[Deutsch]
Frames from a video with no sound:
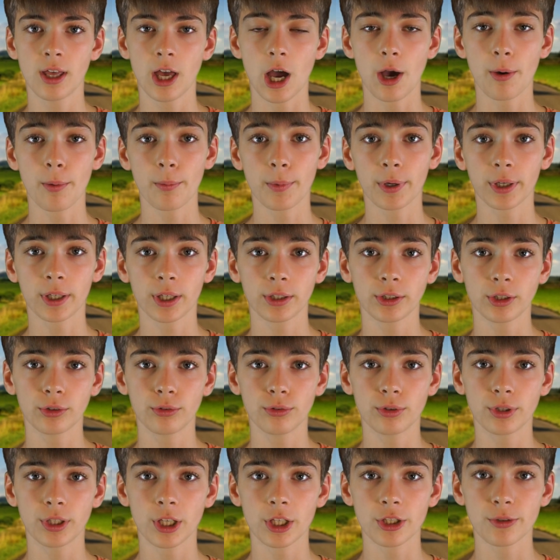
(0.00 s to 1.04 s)
Aber man kann
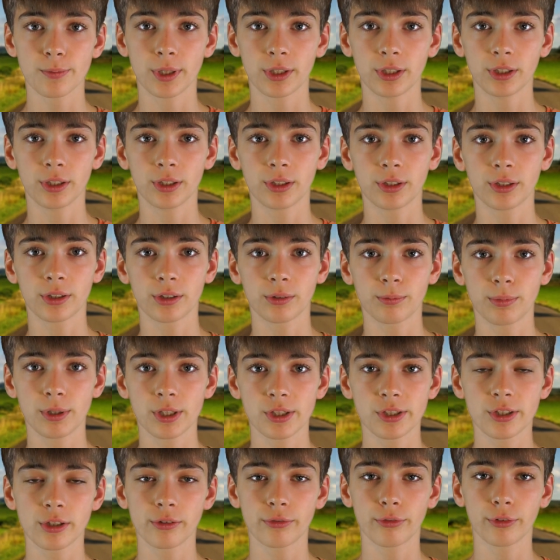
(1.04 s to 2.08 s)
natürlich erstmal die
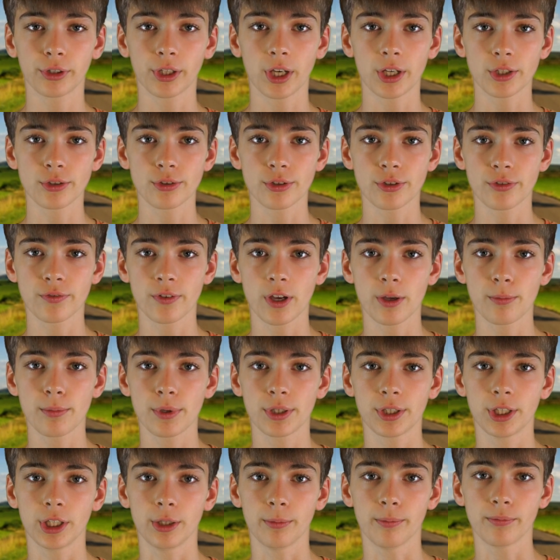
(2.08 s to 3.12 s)
Pixel von 3 zu 2
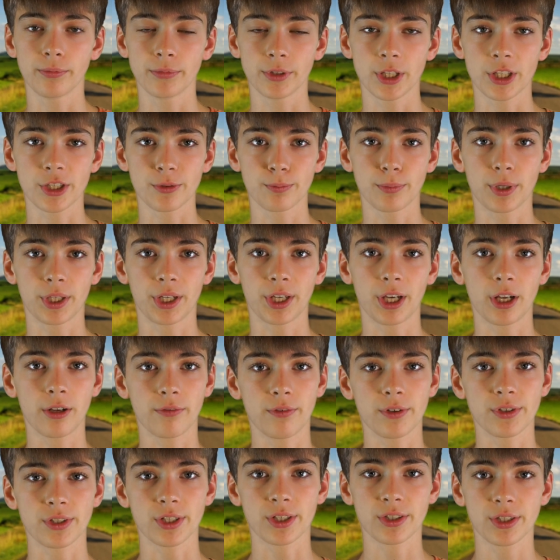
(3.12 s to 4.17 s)
mitnehmen. Das sind bei der
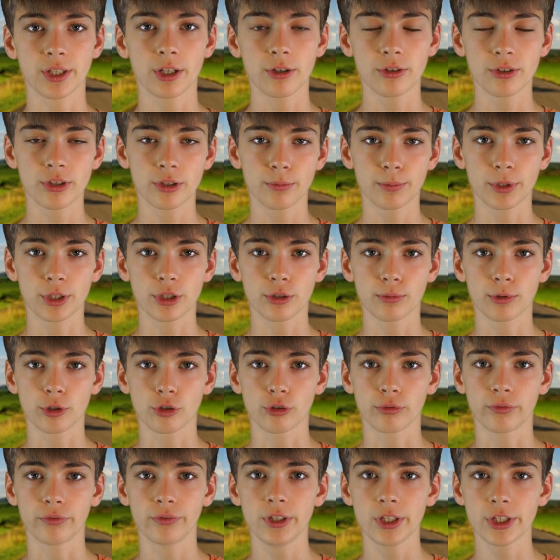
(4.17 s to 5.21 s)
Alpha 6000 nämlich zum
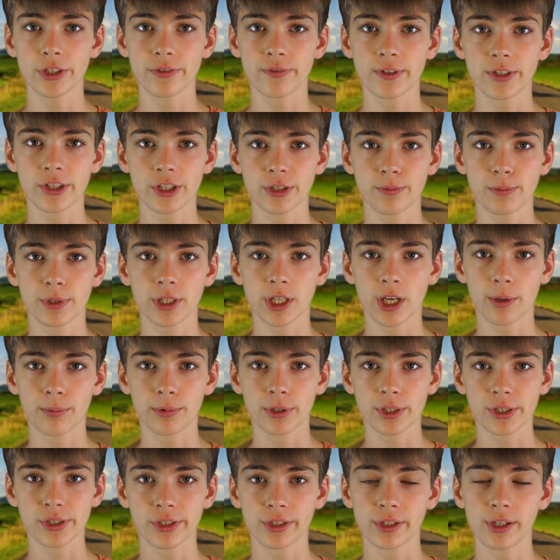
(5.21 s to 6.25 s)
Beispiel 24
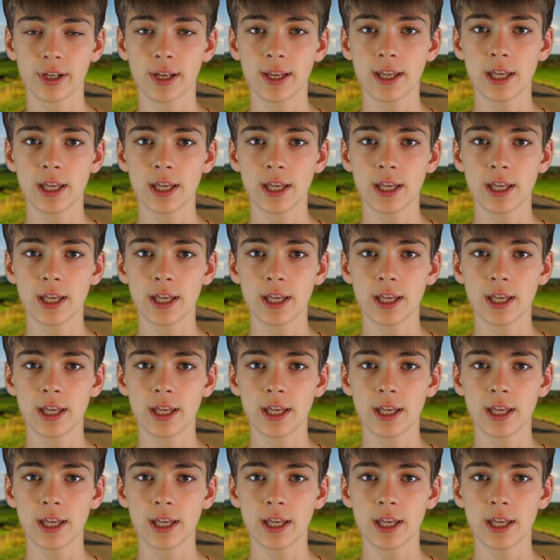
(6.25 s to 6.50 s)
Megapixel,